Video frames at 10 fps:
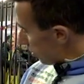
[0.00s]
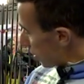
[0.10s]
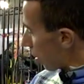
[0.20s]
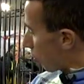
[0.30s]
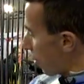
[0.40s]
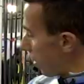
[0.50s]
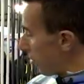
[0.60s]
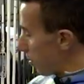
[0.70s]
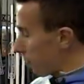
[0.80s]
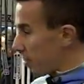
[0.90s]
Da qui
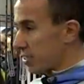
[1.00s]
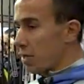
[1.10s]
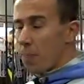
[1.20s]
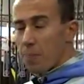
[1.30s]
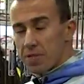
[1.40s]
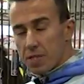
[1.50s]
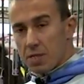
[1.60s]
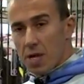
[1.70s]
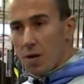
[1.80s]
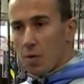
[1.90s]
passiamo a
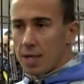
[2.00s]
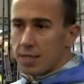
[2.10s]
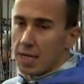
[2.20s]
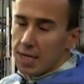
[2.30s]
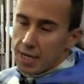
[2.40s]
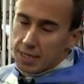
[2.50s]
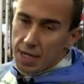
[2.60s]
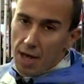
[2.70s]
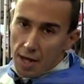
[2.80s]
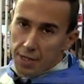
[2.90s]
presentare un'altra linea
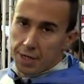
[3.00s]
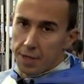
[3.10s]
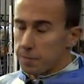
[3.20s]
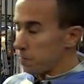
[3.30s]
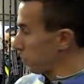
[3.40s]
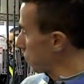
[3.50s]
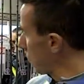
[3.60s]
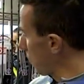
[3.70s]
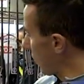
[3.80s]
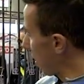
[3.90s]
di canne
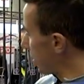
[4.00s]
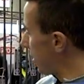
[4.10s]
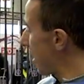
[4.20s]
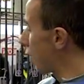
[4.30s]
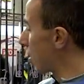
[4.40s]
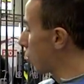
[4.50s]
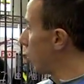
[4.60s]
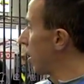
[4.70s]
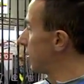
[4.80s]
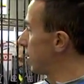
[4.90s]
che si chiama
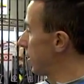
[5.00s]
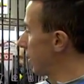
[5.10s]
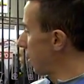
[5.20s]
Accuracy.